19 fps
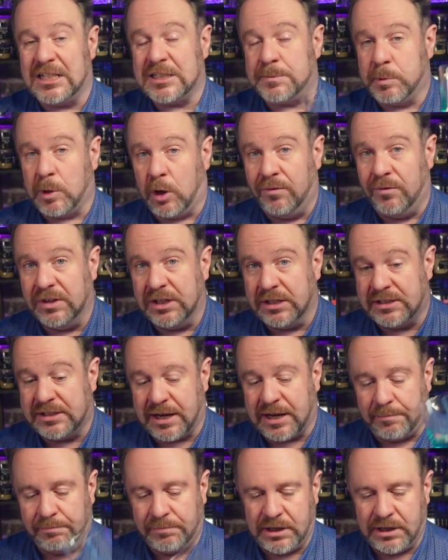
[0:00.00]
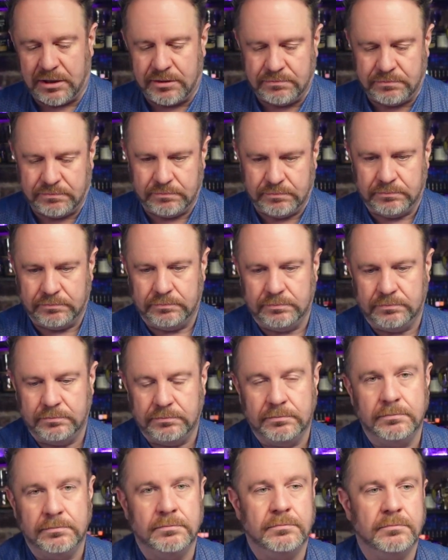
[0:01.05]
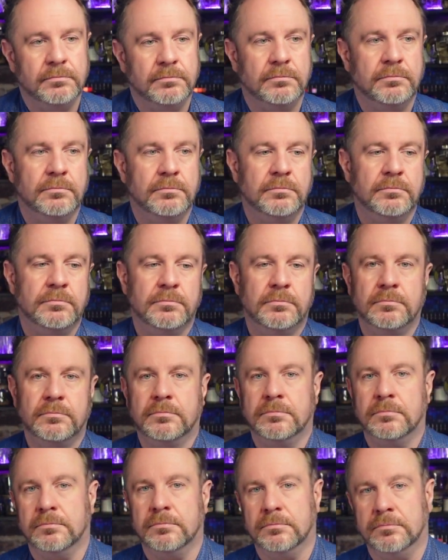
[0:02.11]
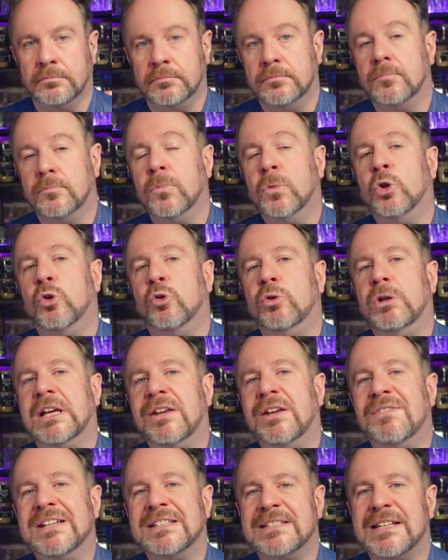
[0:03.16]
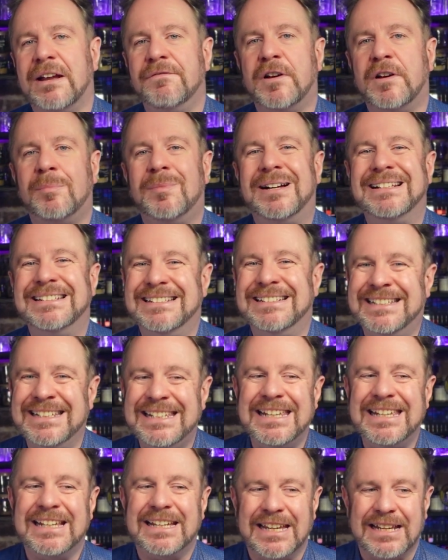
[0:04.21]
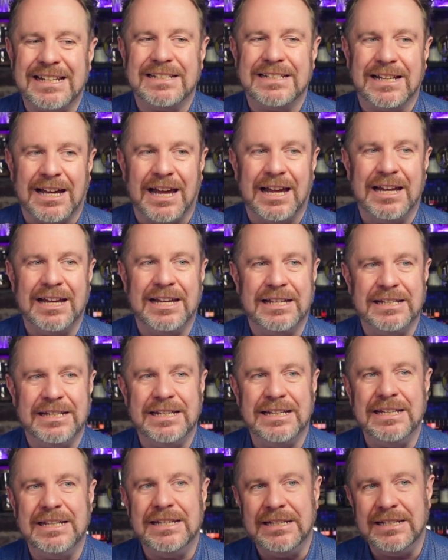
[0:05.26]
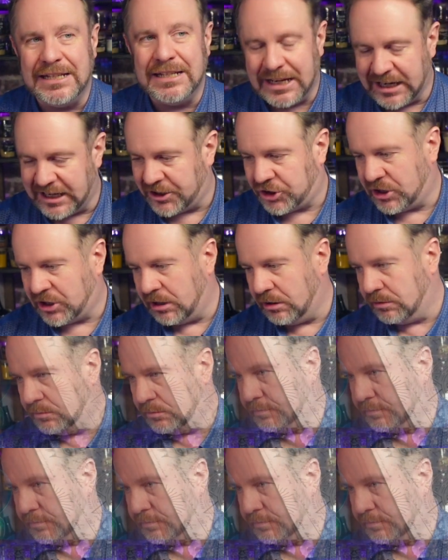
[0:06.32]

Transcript: brauchen wir einen Tumbler. Und dann gehen wir jetzt einfach mal direkt rein in die Herstellung.